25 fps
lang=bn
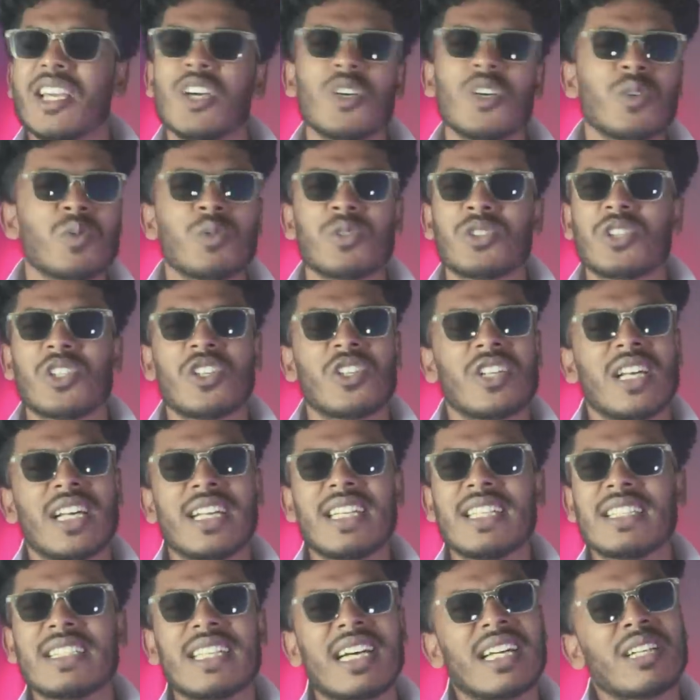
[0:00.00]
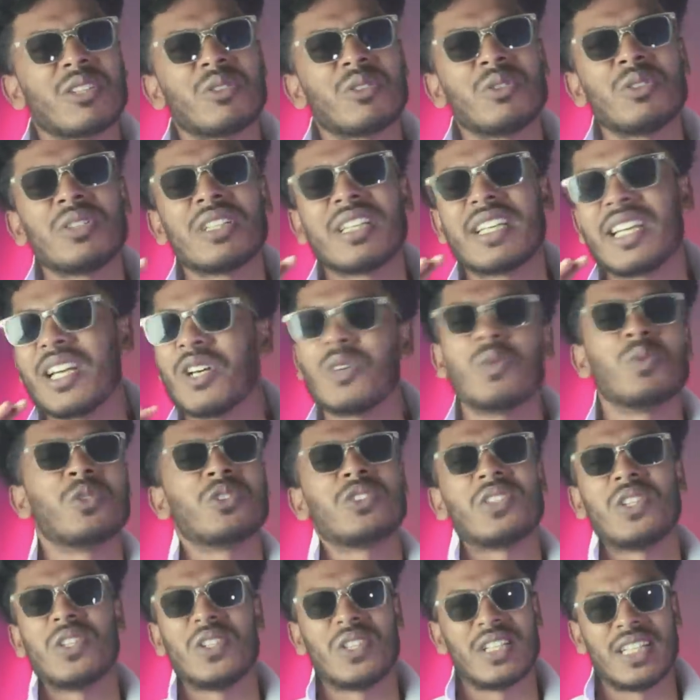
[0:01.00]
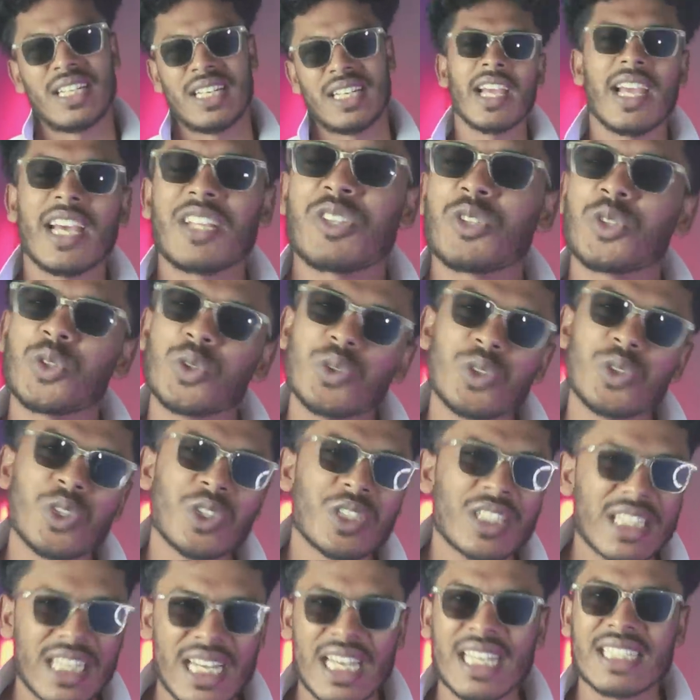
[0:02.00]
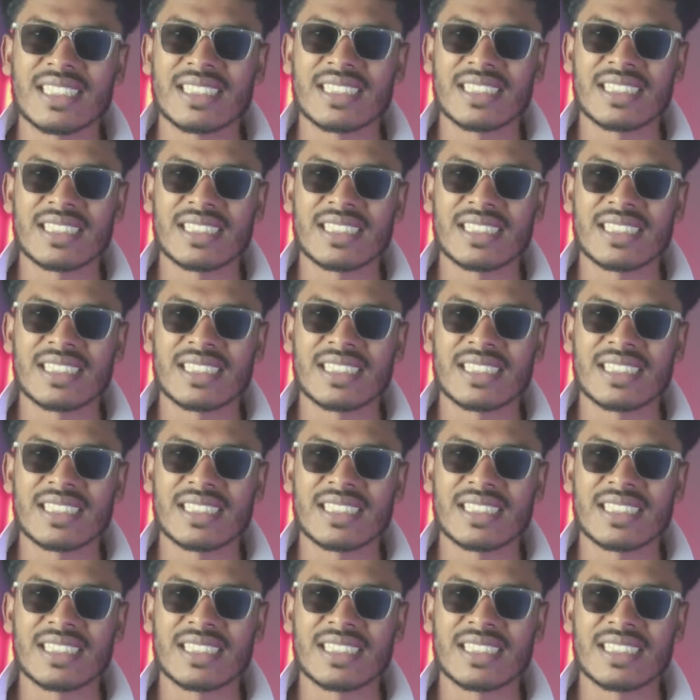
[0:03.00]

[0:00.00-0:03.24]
কেউ বুঝলো না রে তার গুণ কেউ বুঝলো না এত সুন্দর নাচ